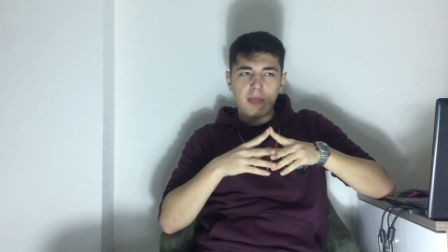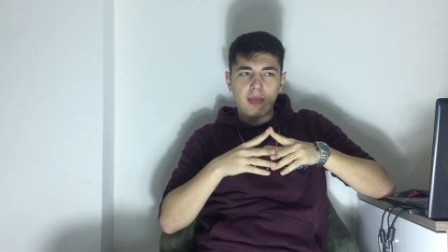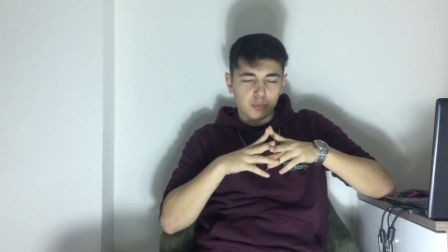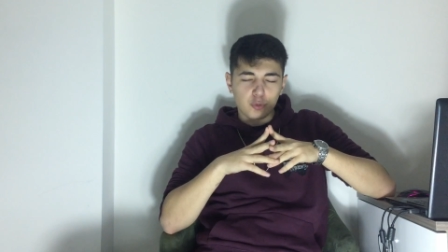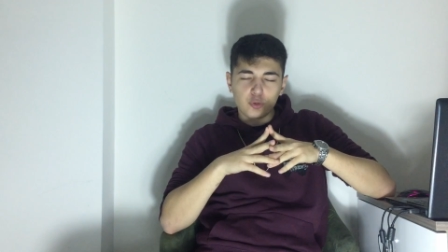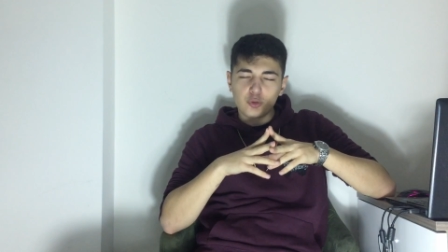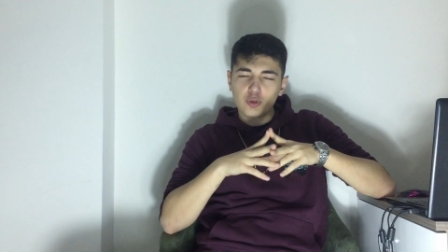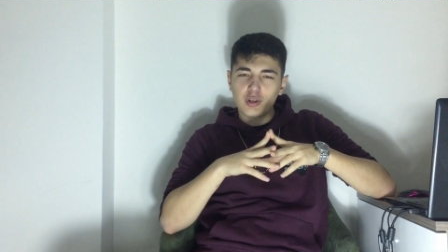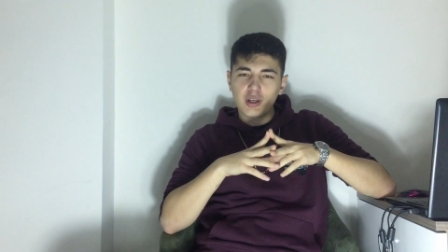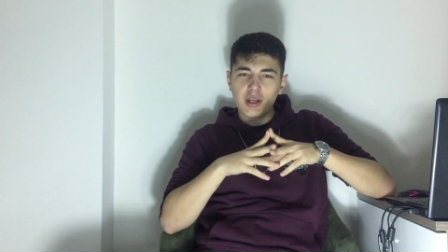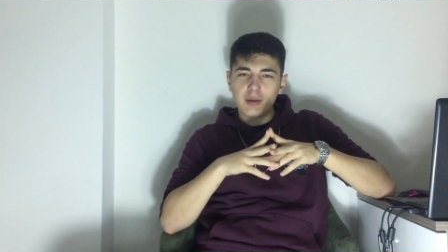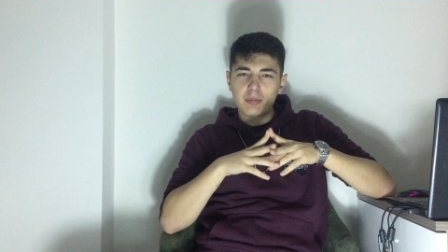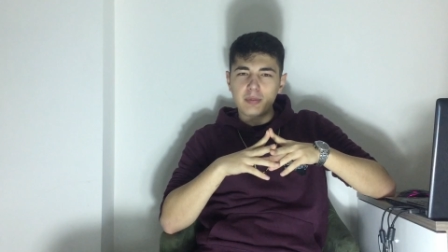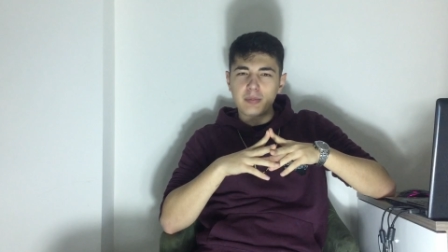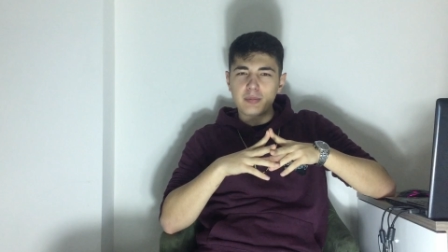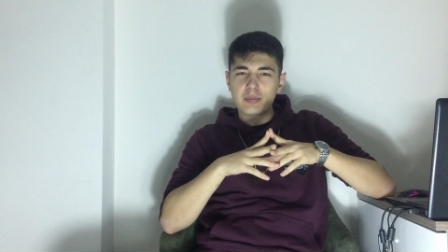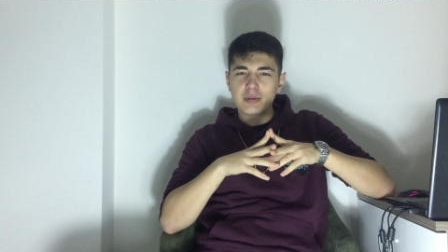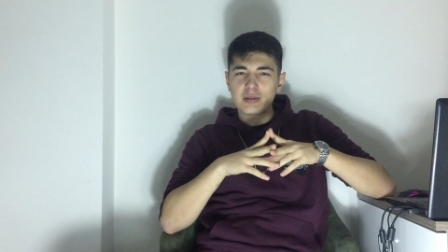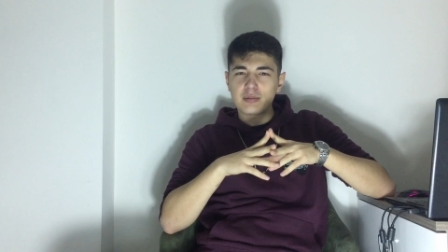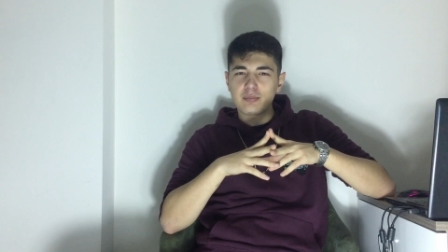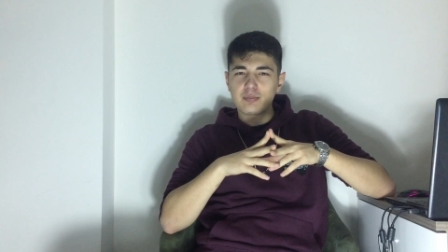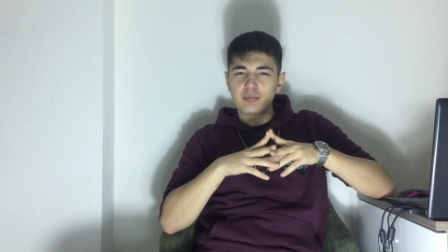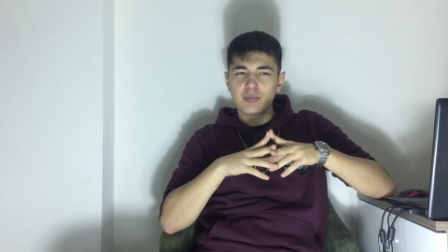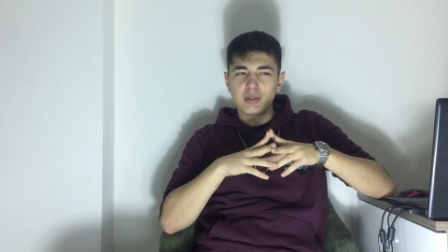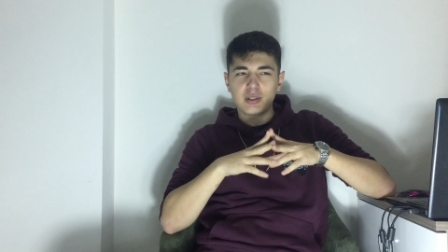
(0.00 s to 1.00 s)
Bunu da
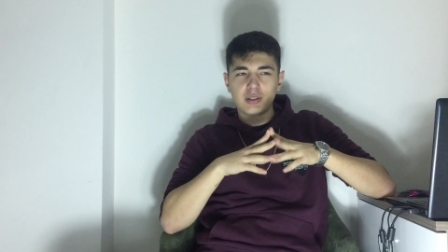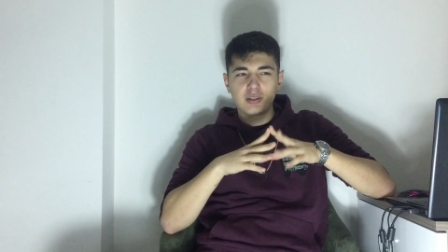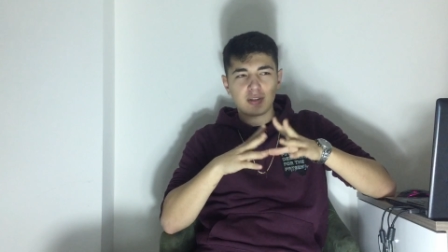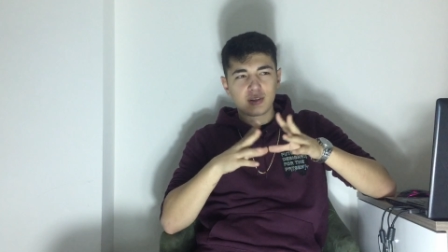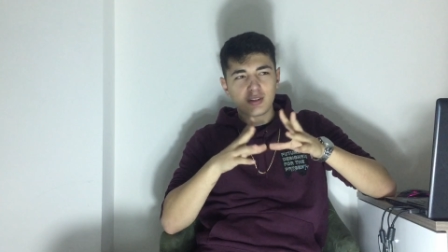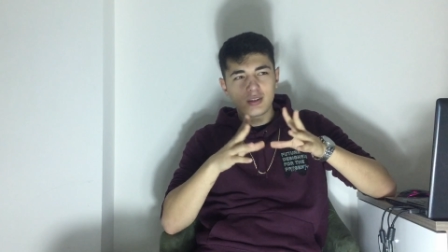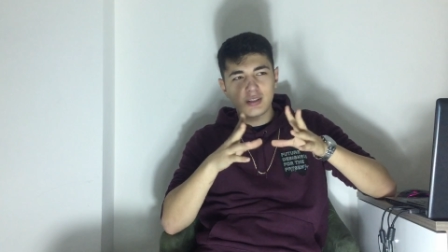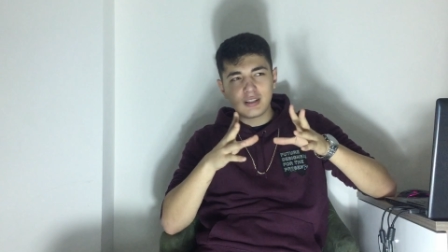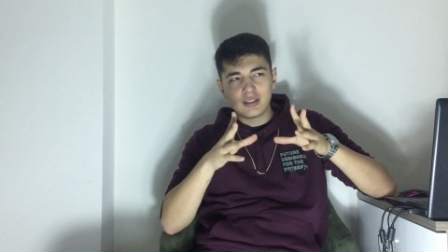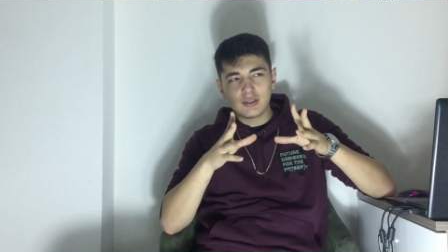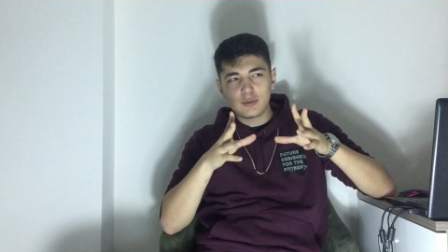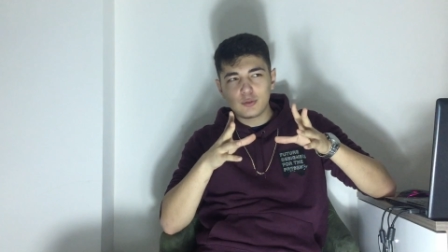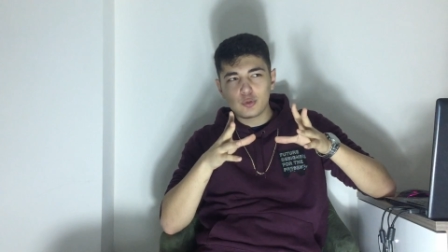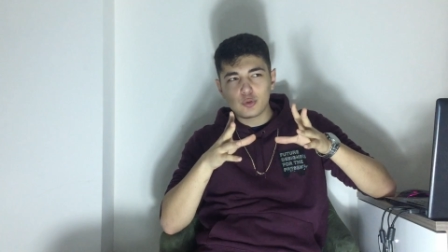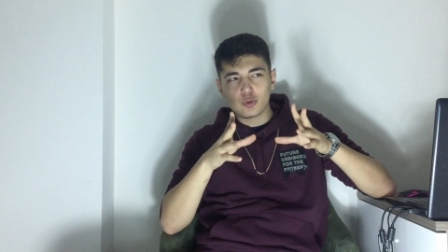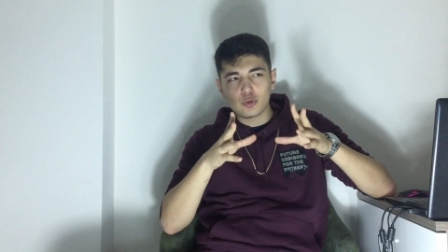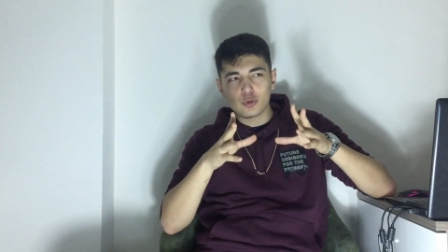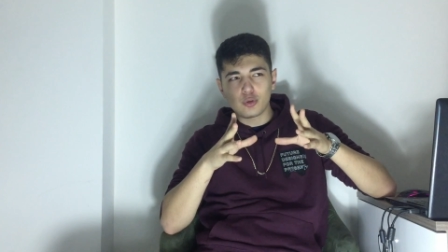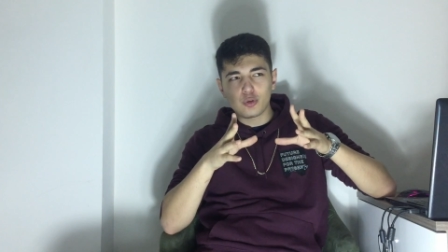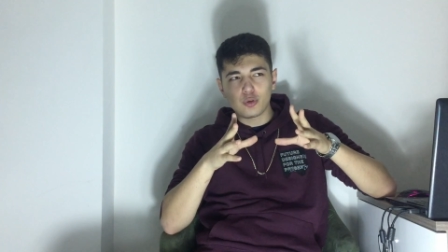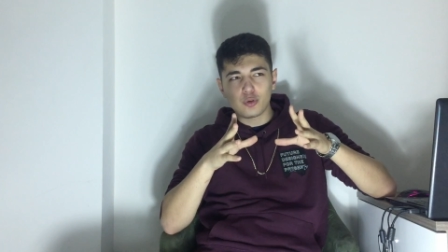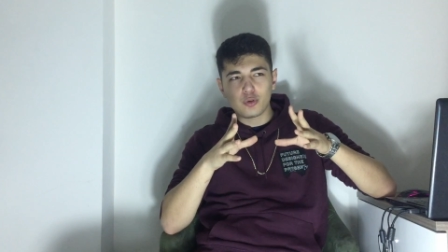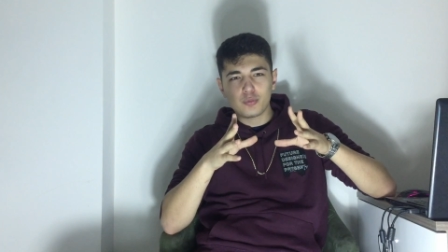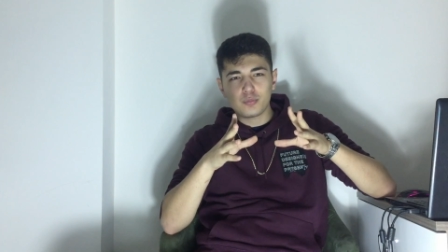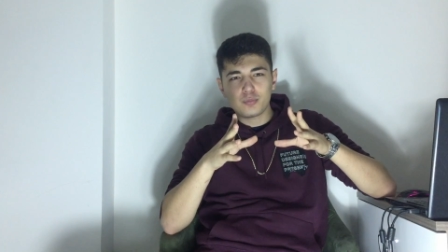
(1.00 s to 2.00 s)
hepimizin bildiğini
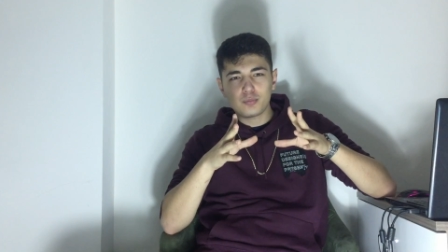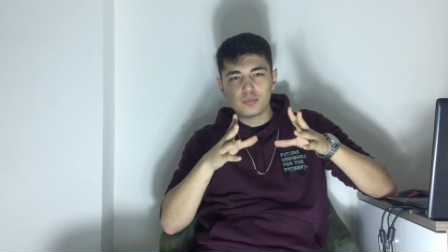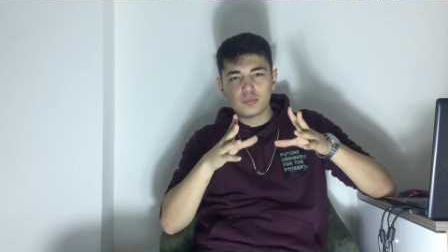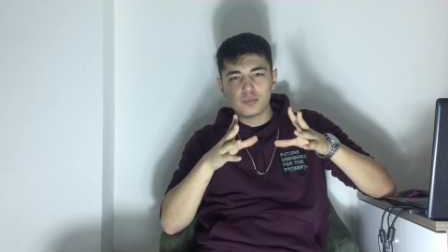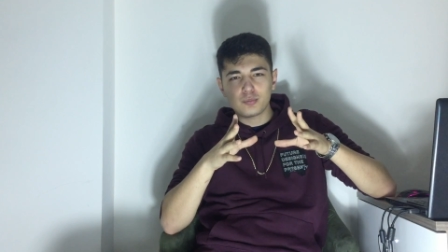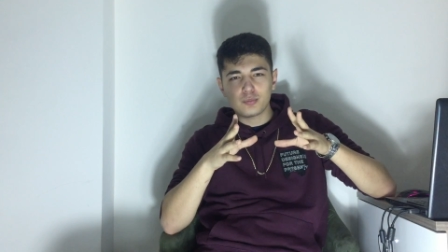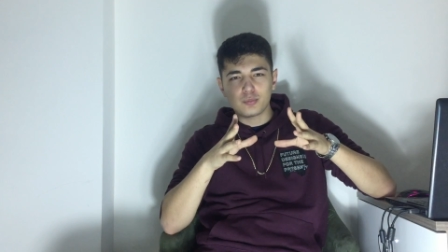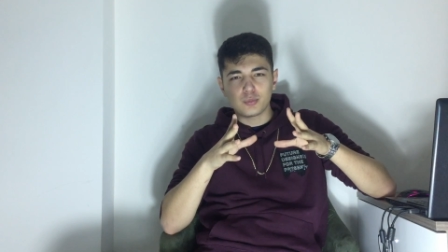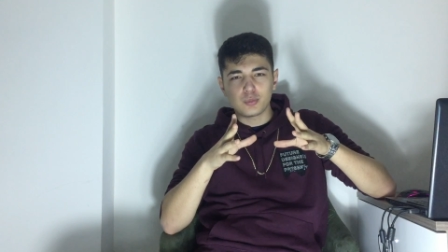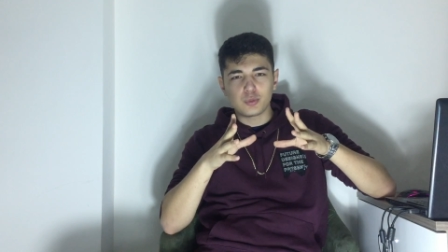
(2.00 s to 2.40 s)
düşünüyorum.